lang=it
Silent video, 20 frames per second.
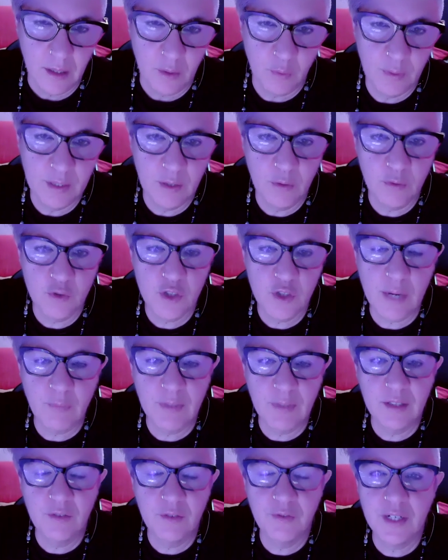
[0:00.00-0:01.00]
Quindi non c'è
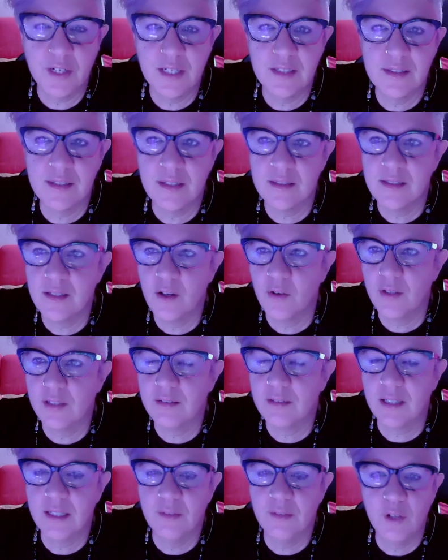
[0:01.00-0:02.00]
una differenziazione
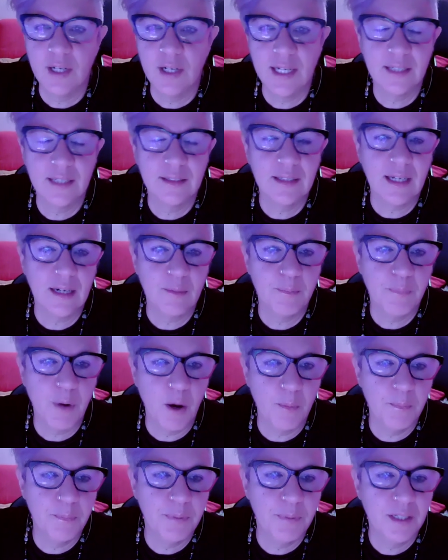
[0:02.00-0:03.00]
tra chi vuole cantare
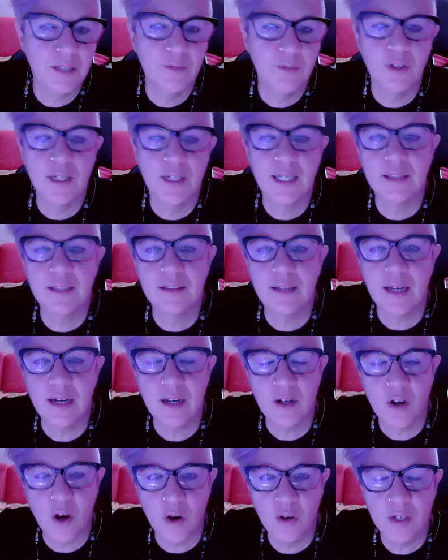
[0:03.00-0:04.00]
pop, chi vuole
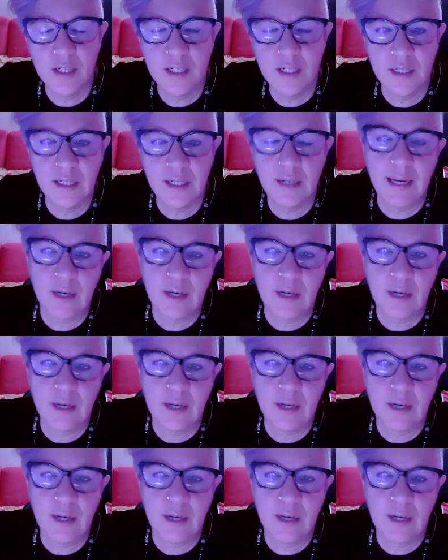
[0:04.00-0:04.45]
cantare rock.